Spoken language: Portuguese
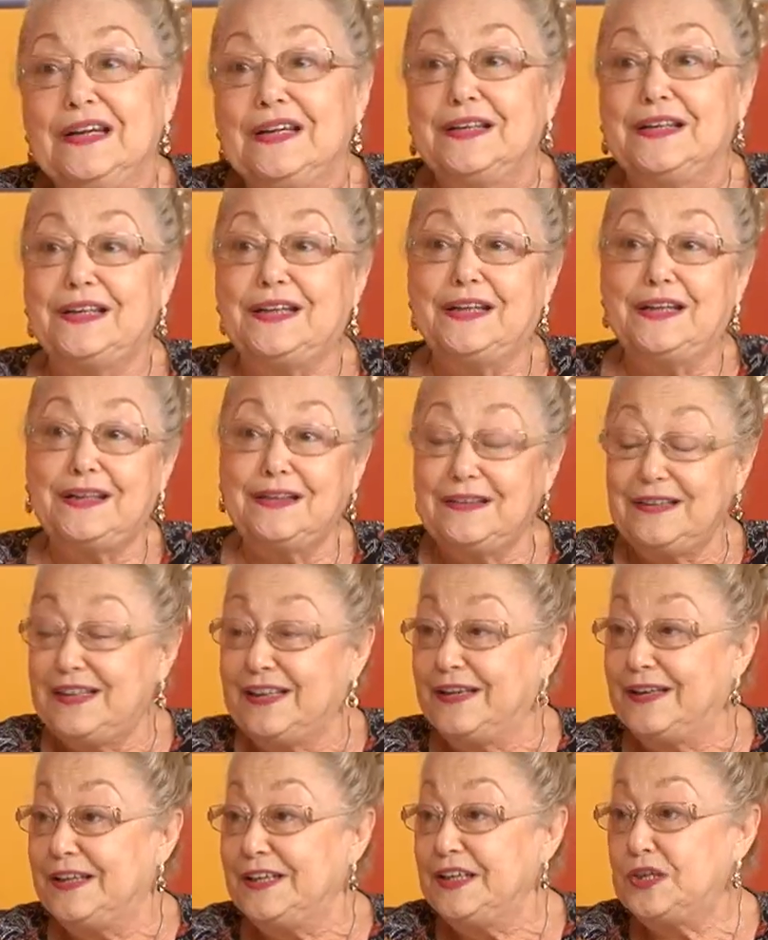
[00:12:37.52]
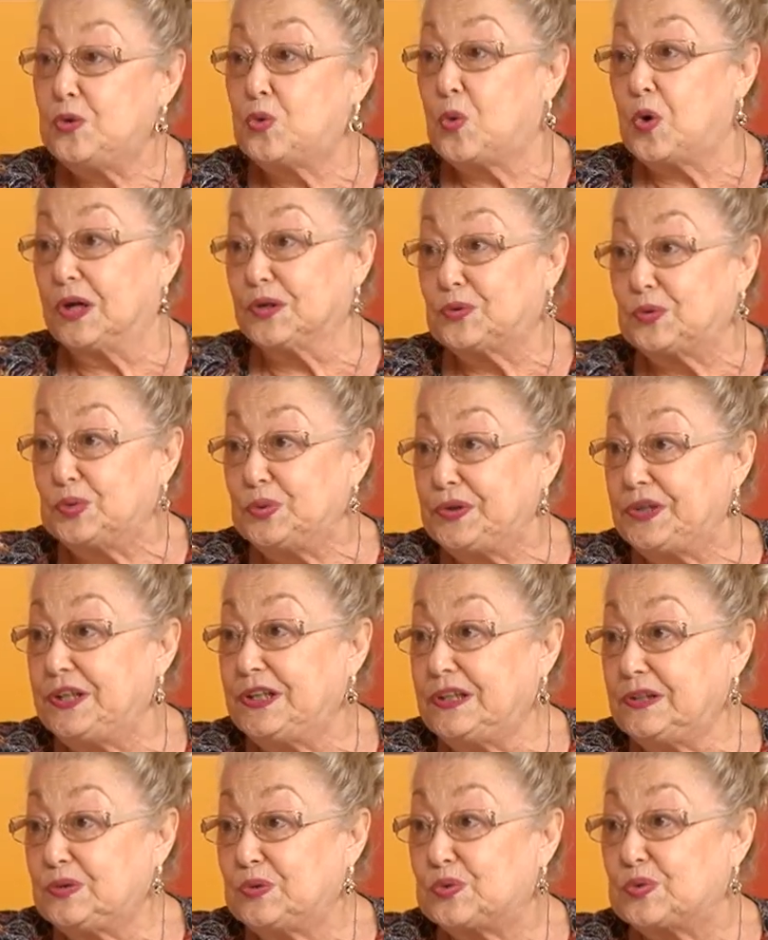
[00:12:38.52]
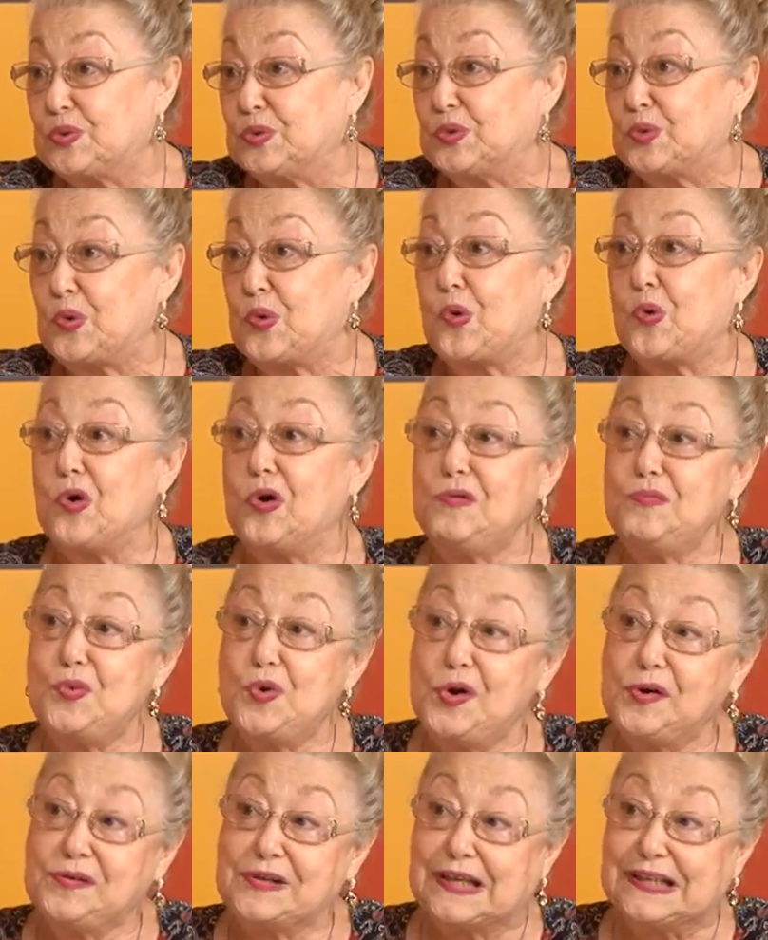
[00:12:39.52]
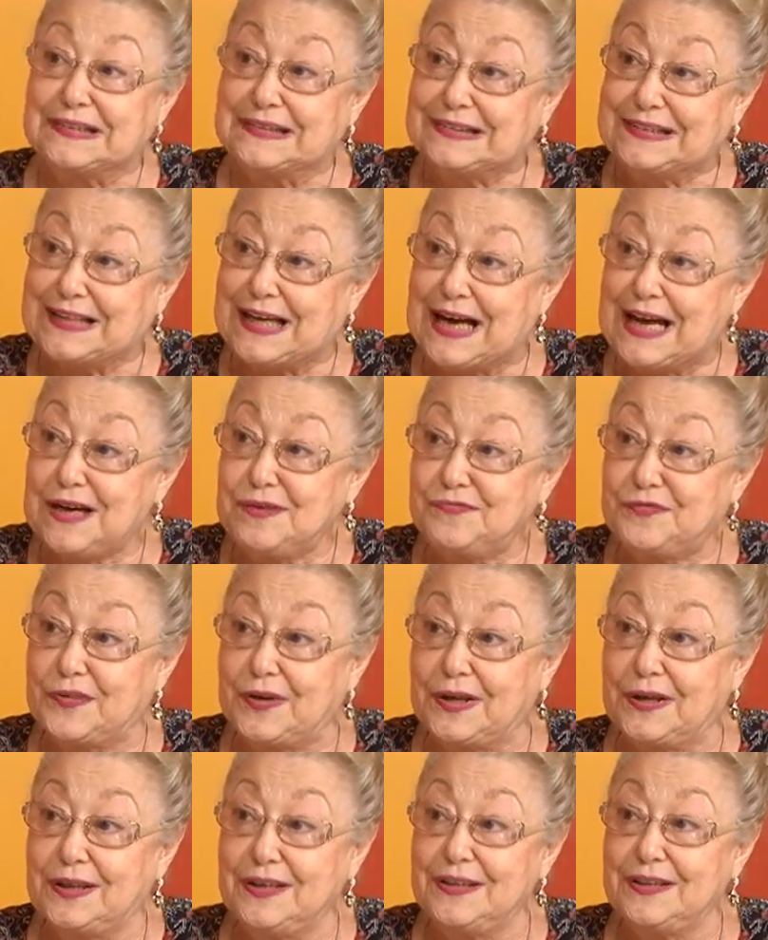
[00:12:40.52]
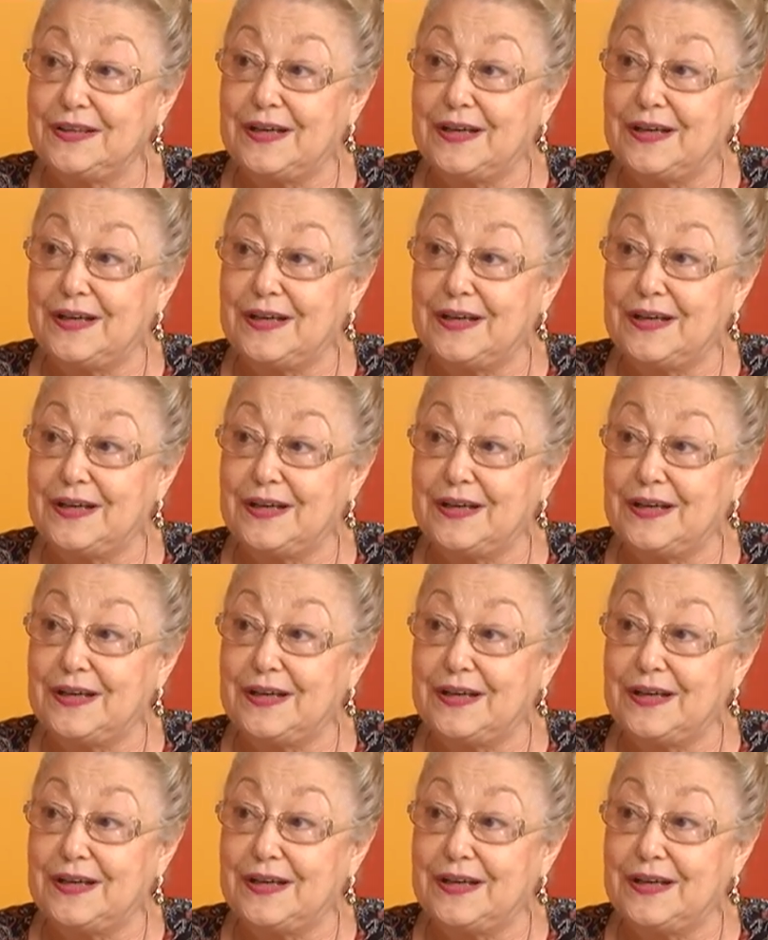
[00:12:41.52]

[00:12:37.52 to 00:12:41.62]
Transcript: E, enquanto isso, como eu cantava,